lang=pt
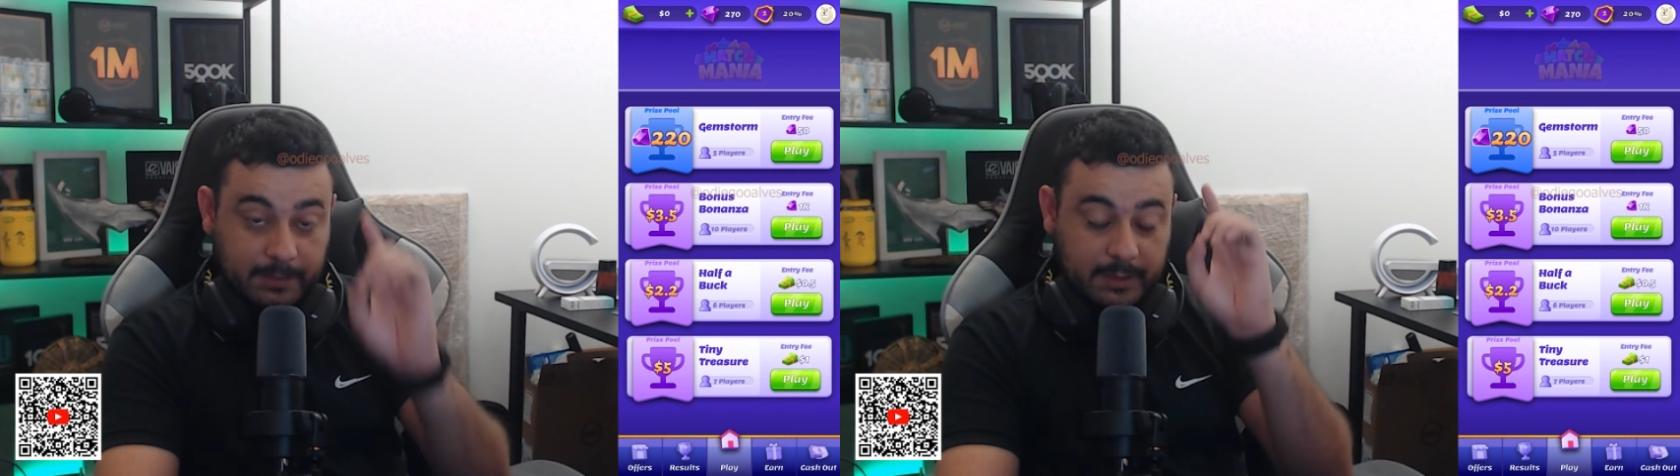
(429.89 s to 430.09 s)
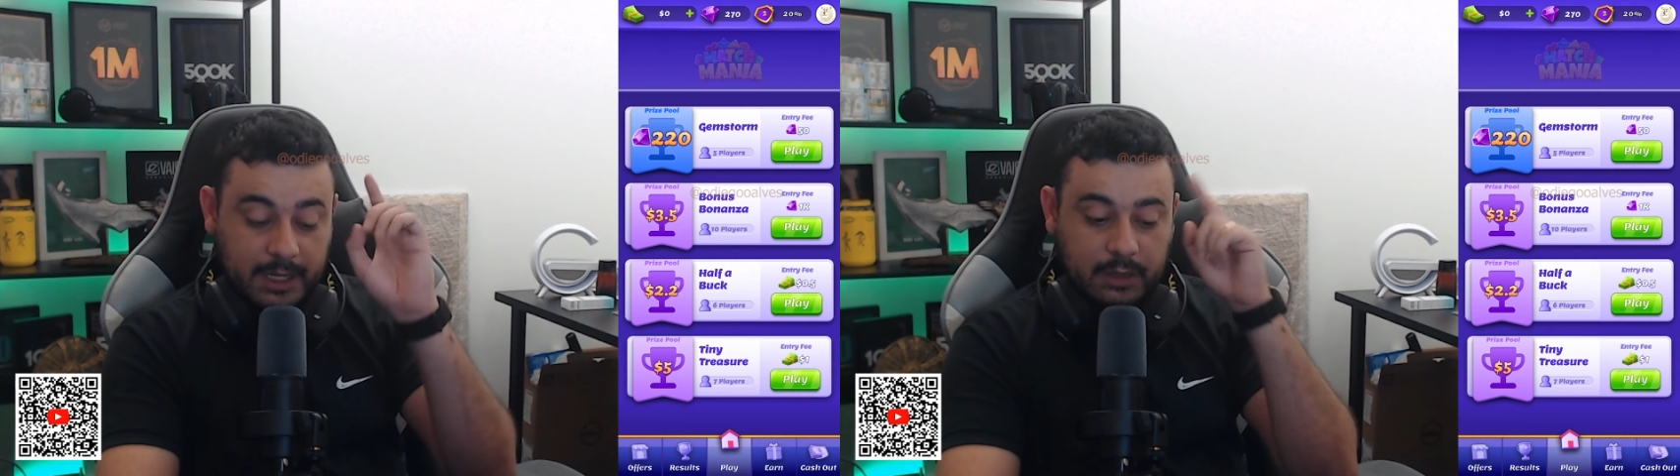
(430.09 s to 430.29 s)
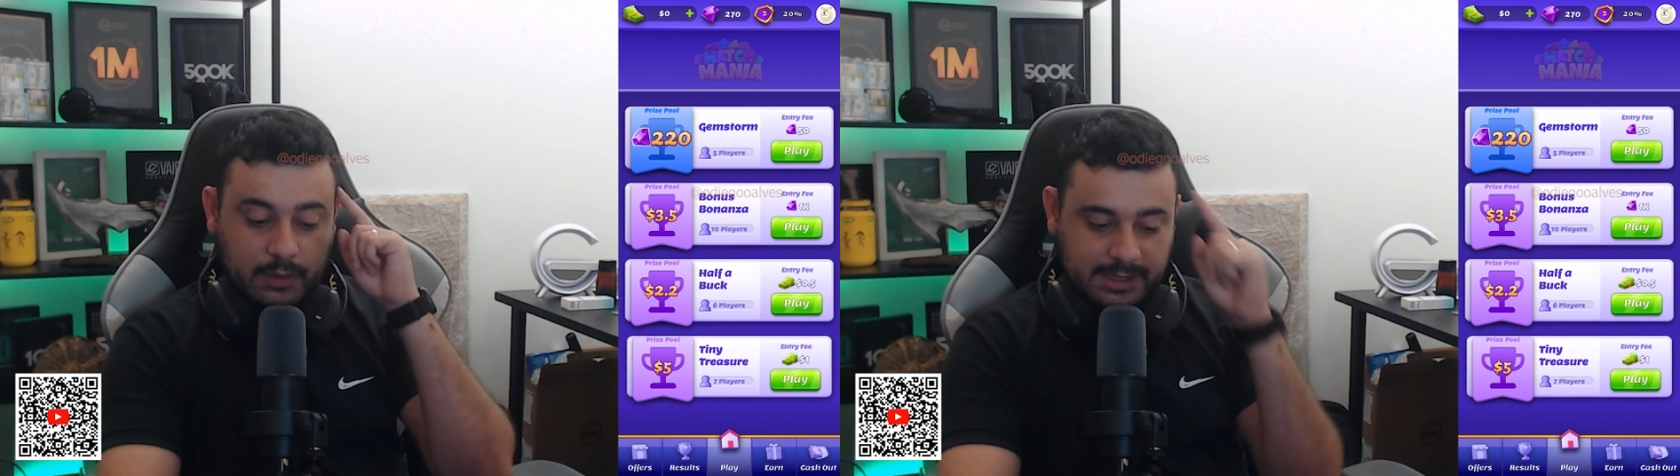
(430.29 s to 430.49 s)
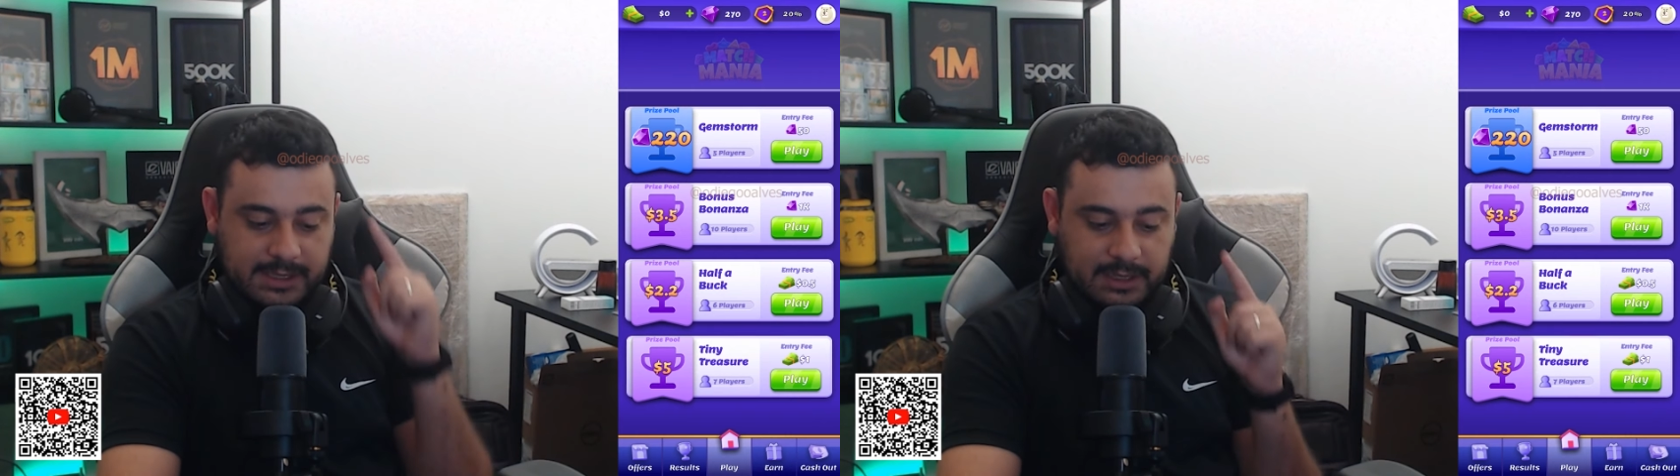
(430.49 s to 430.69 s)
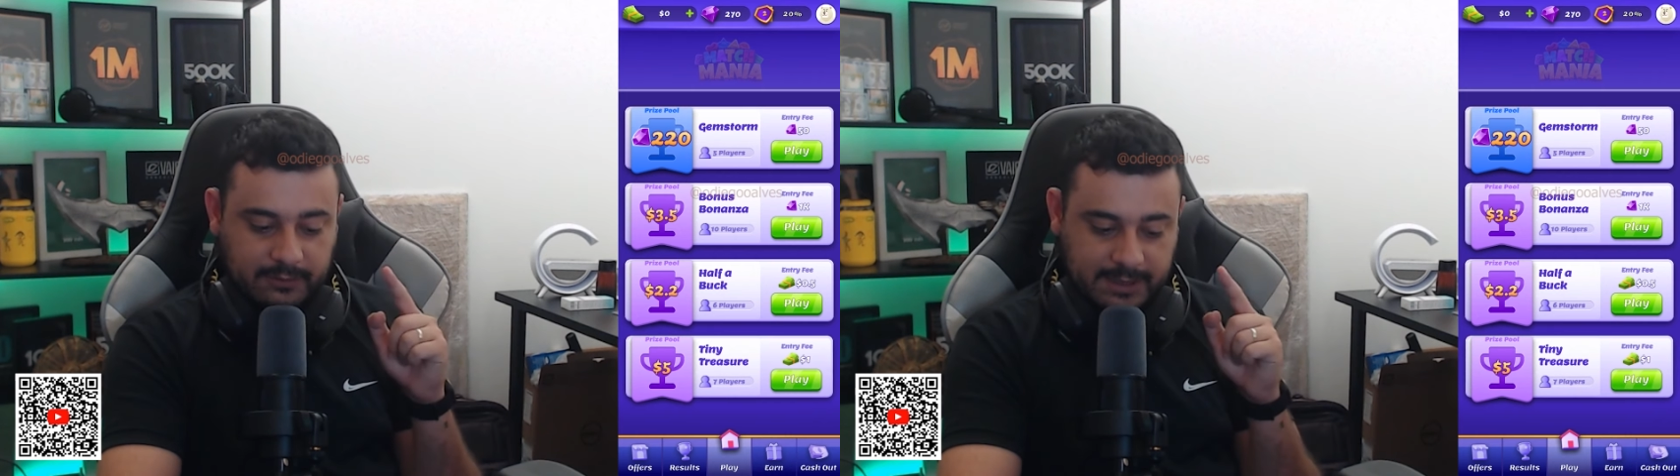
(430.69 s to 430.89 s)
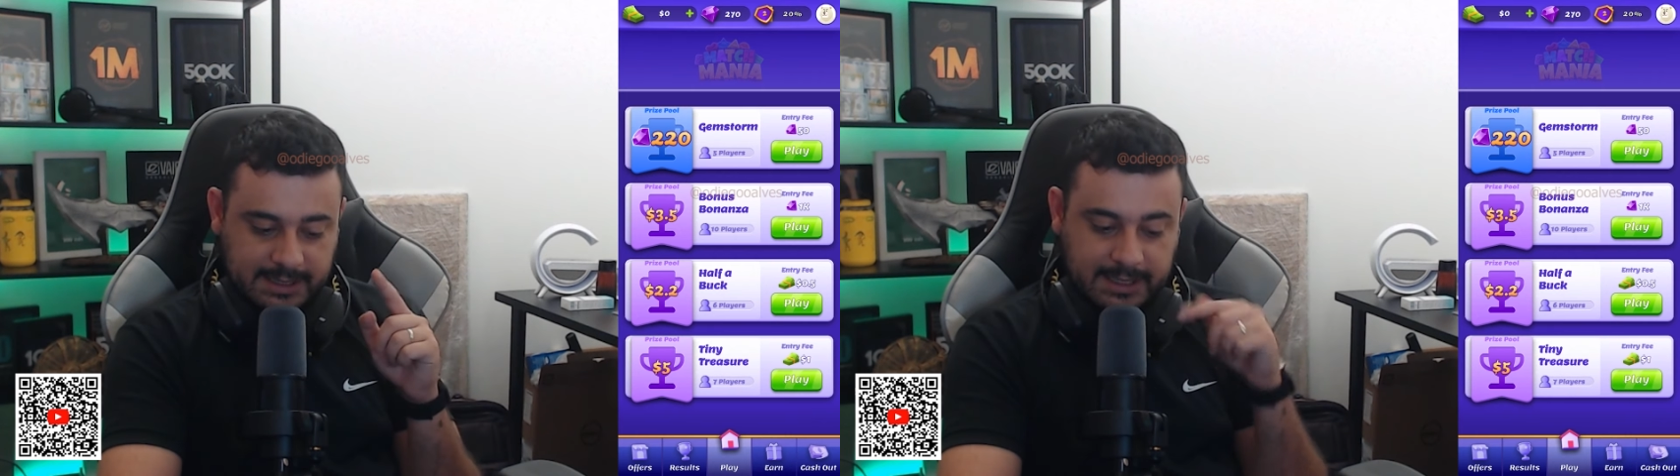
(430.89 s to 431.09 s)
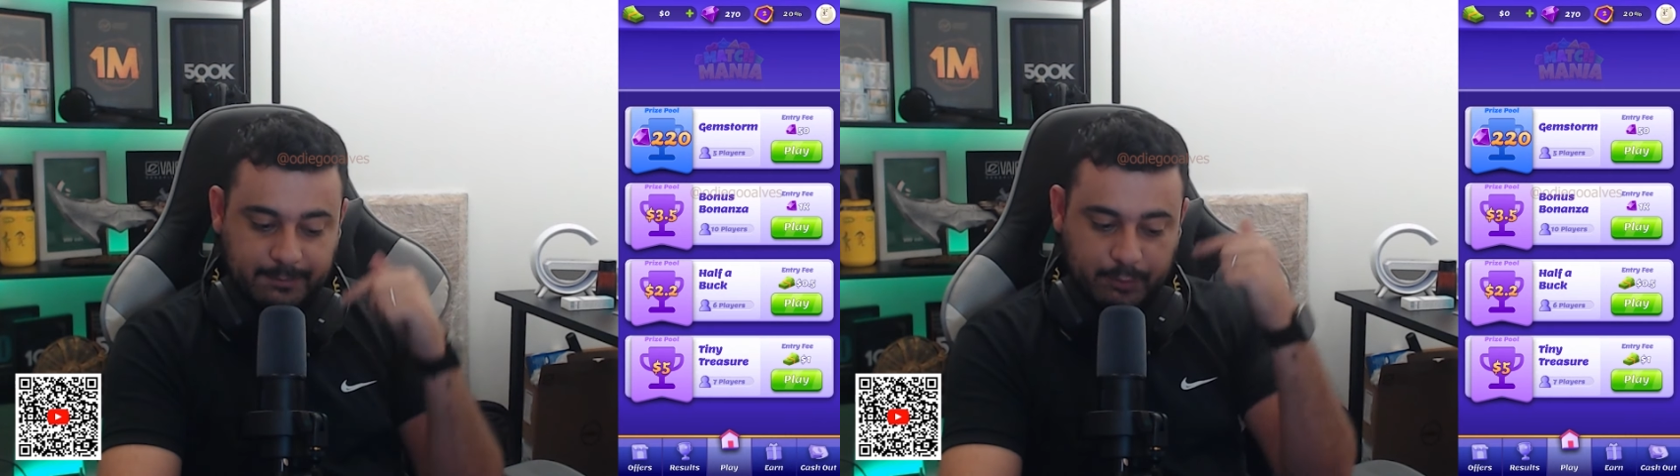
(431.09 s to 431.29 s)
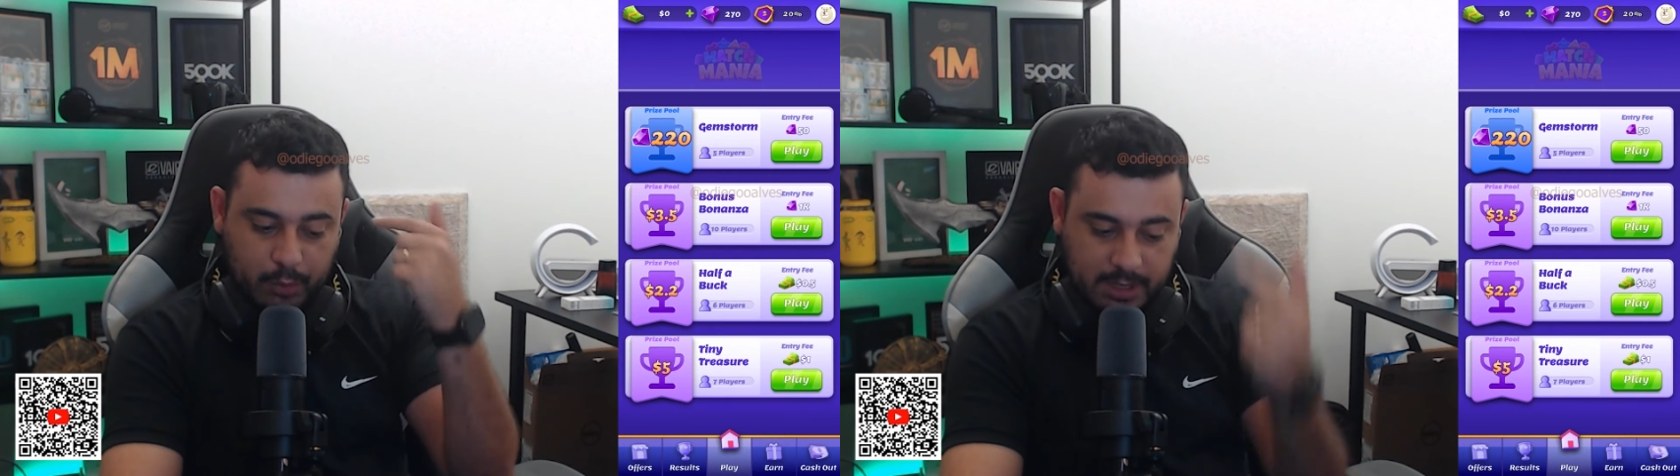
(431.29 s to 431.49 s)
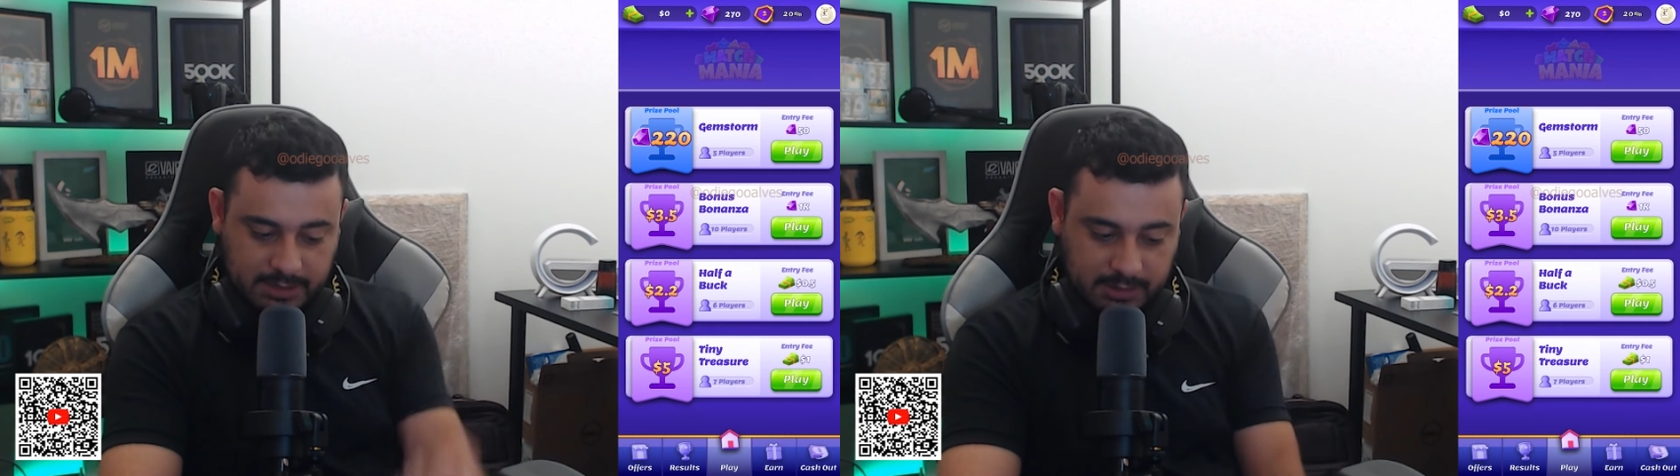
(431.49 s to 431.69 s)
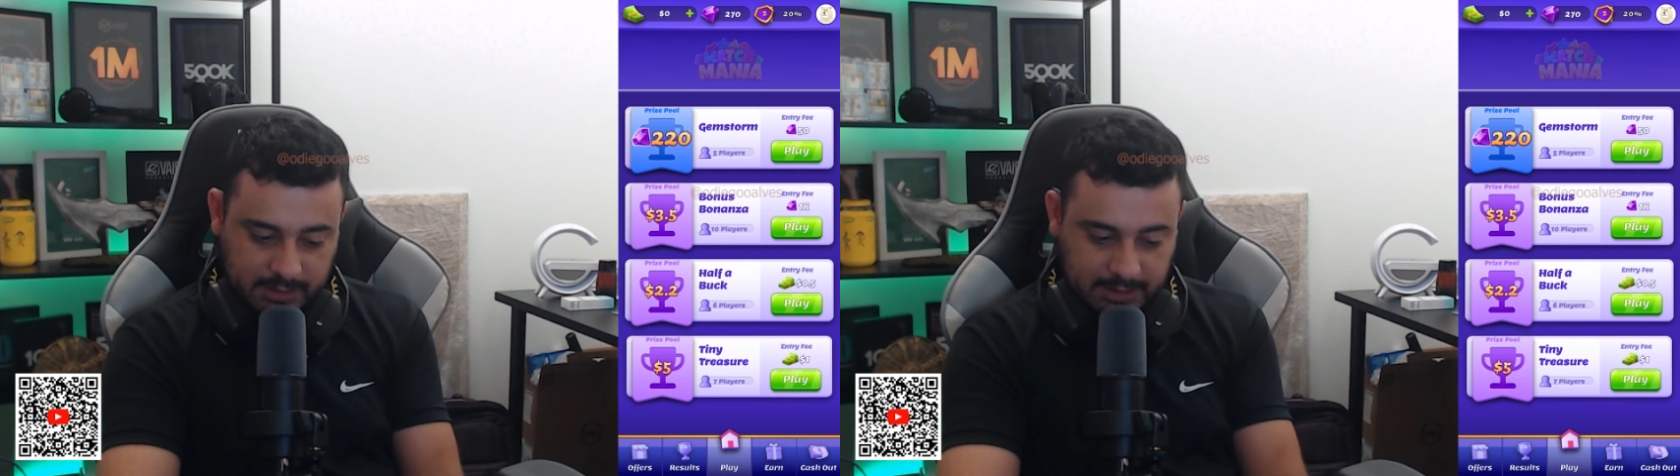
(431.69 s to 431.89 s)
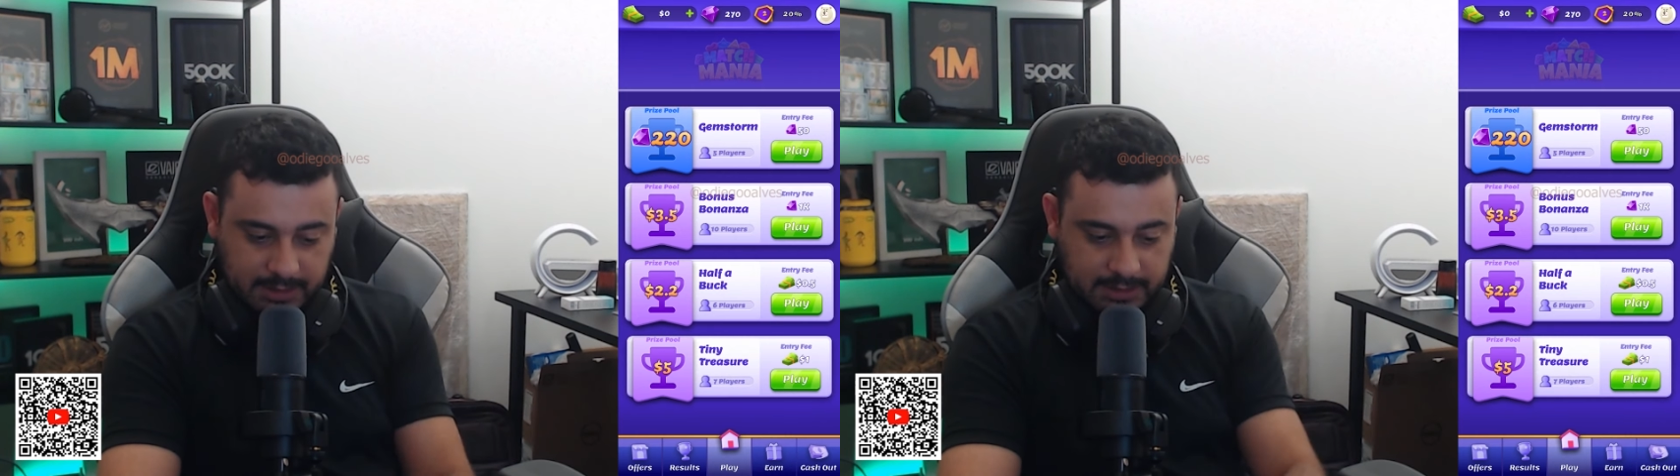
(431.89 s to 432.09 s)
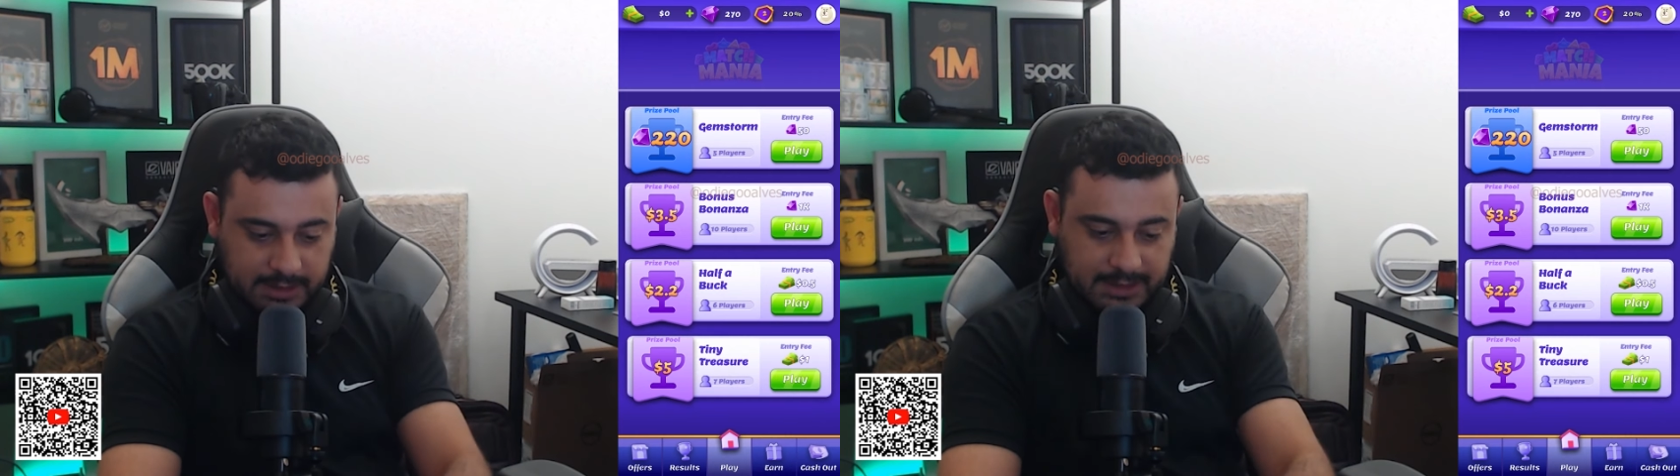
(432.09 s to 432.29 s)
Primeira coisa que vocês têm que fazer depois disso aqui, né?